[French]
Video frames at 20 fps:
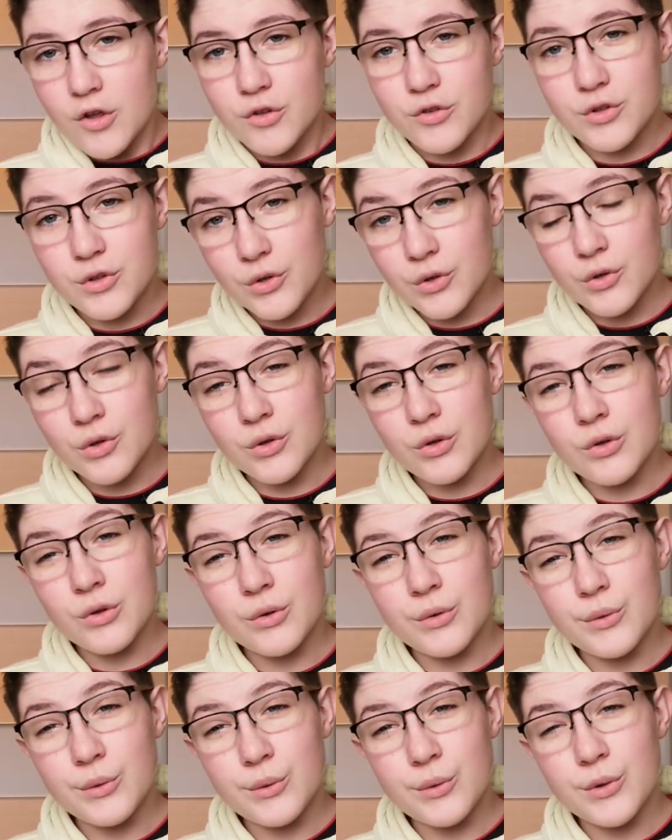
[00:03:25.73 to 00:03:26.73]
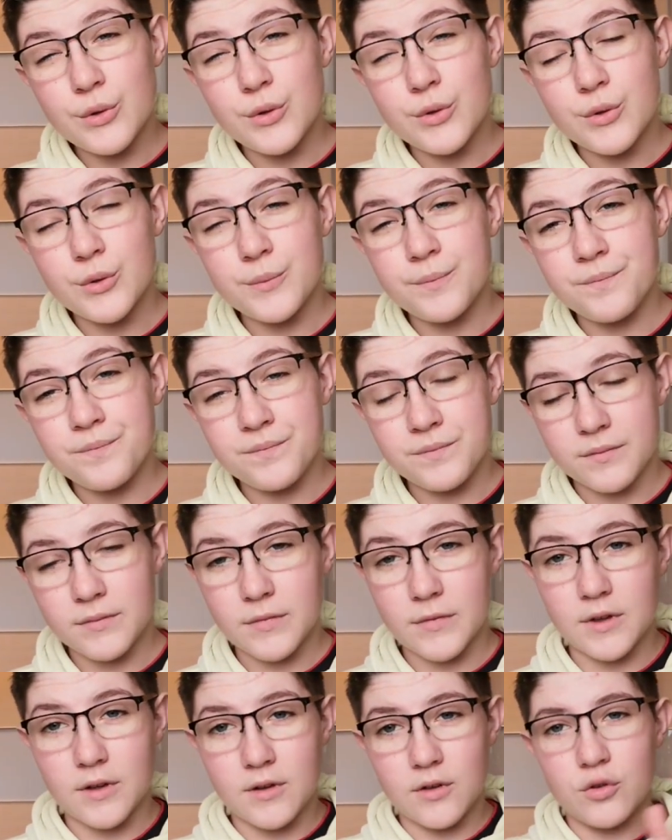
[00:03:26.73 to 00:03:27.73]
deux,
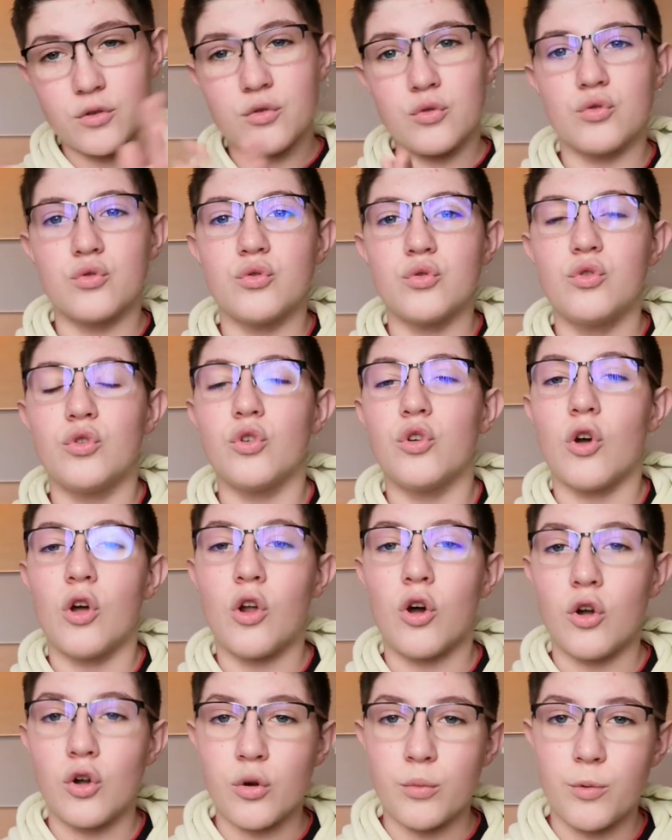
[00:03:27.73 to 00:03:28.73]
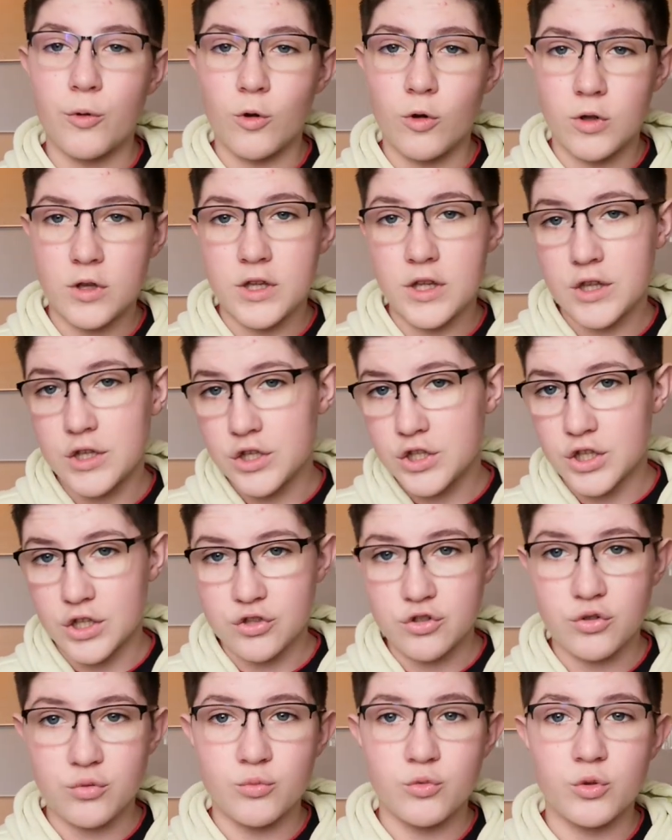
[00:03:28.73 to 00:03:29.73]
deux autocollants GoPro qui est déjà
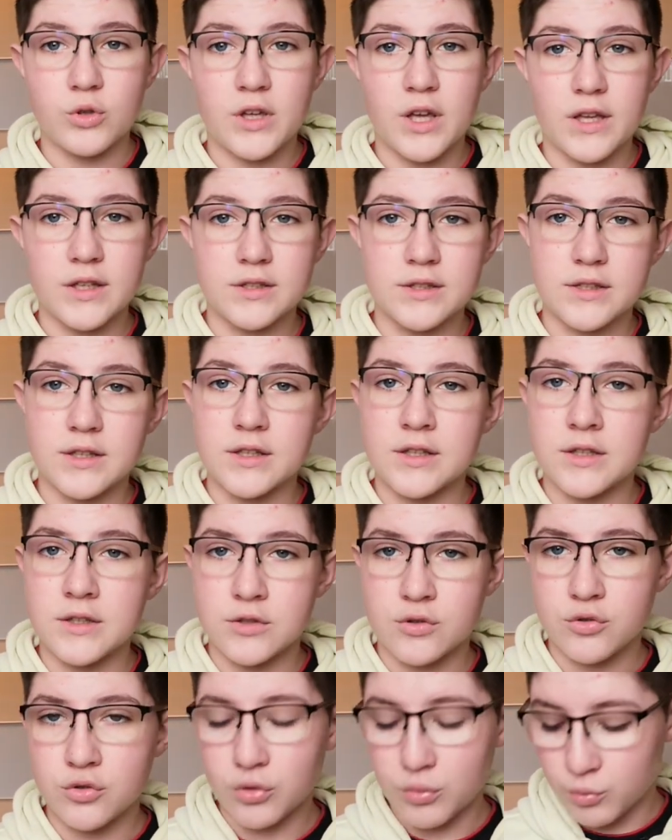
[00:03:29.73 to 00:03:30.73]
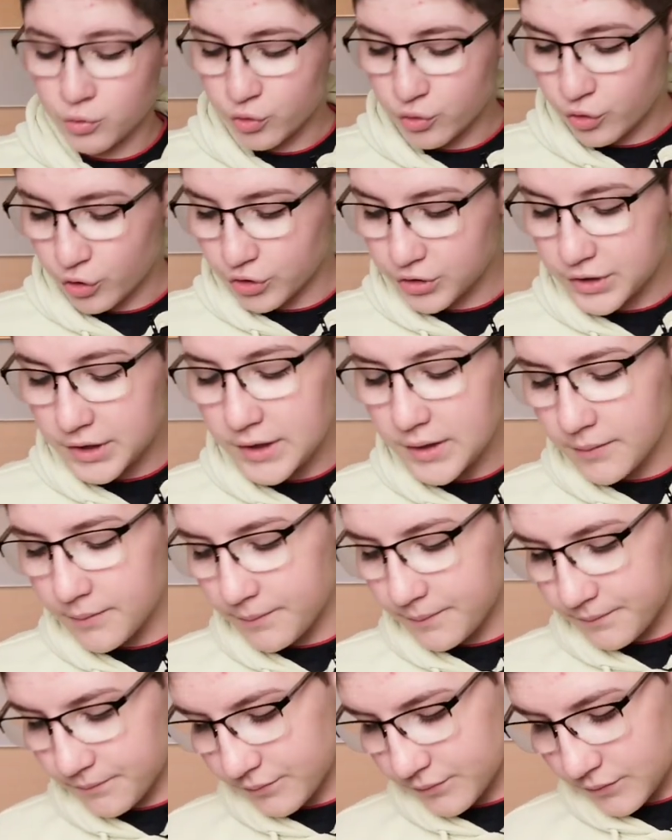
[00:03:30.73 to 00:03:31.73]
sur mon casque et sur mon ordi.
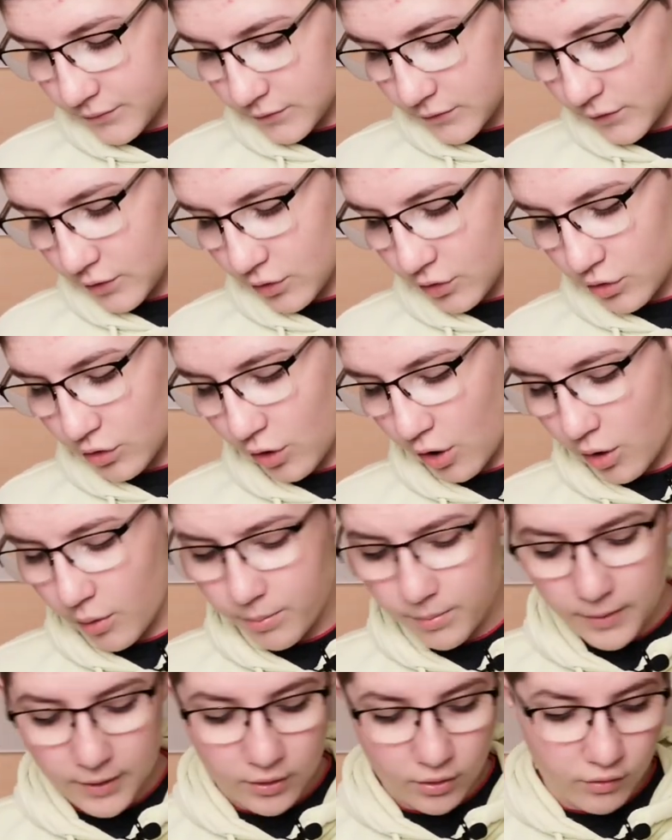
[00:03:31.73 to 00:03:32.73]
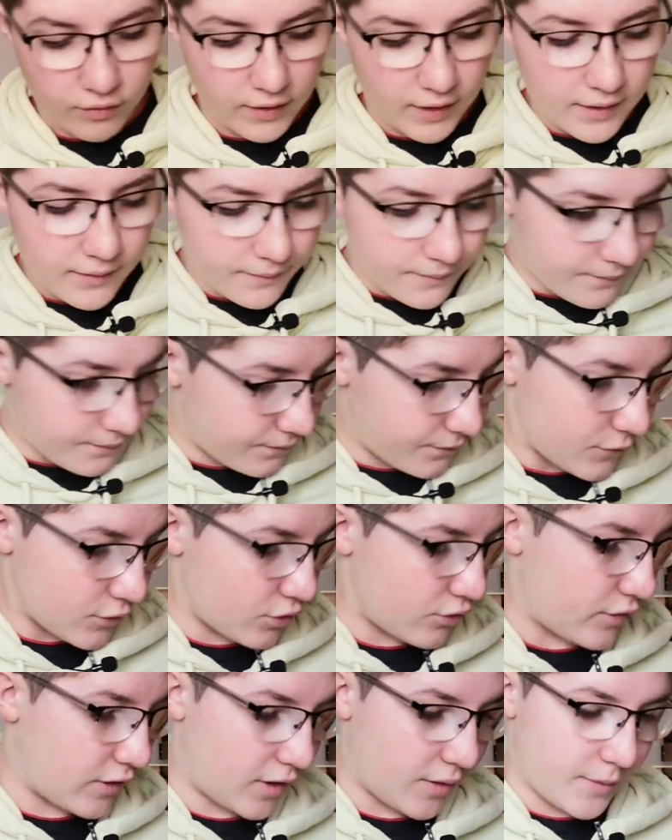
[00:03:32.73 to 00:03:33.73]
Hop, alors voilà,
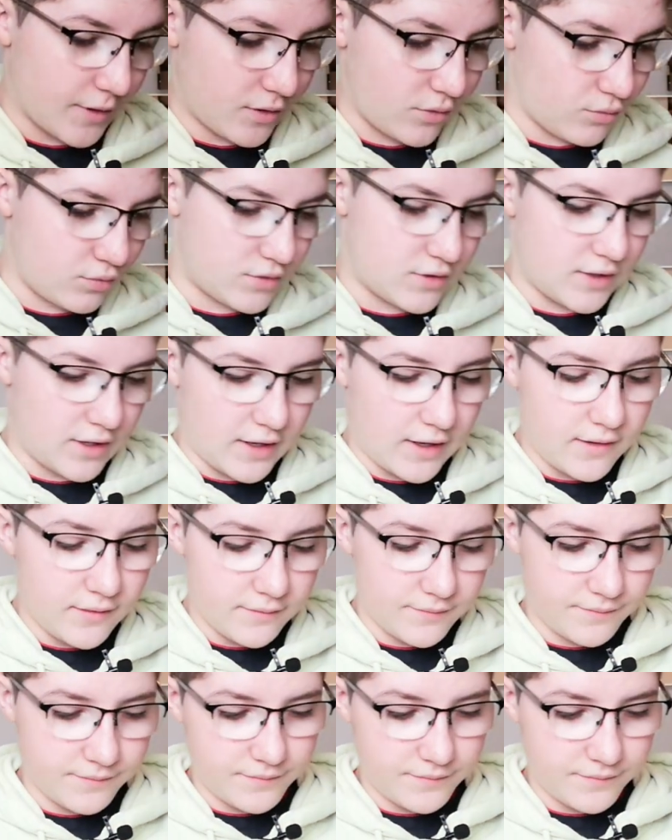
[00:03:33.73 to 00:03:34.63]
on va remettre tout ça là.